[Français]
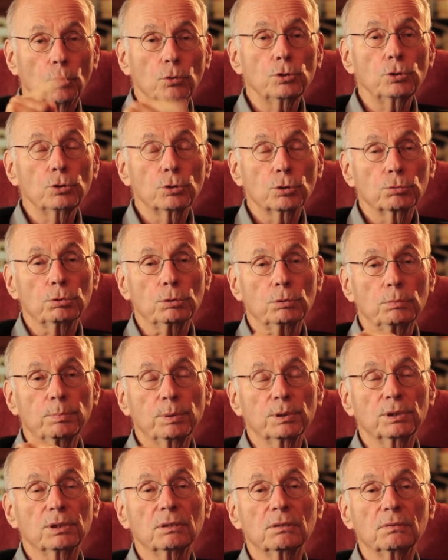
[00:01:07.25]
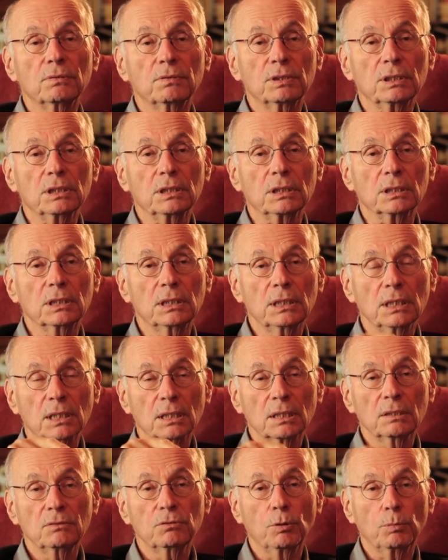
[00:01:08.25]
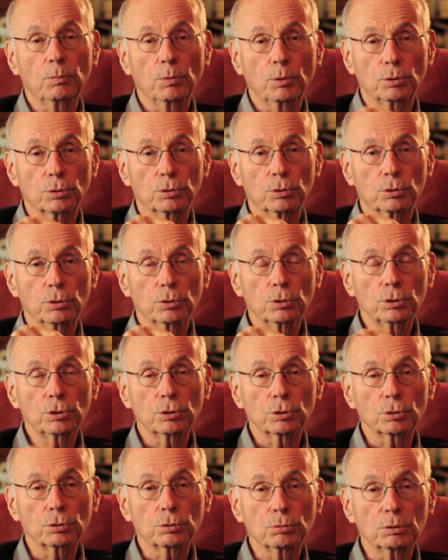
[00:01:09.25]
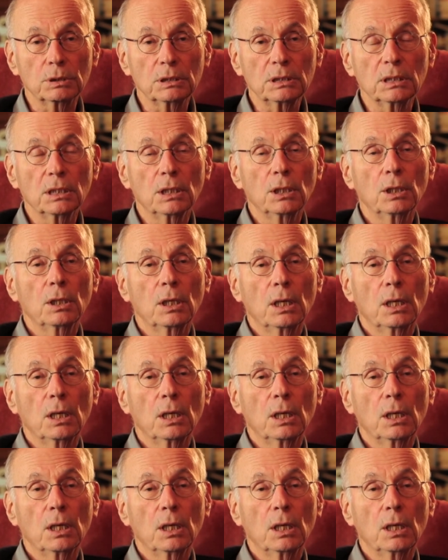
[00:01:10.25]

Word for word: aujourd'hui, une petite fille qui arrive au monde aujourd'hui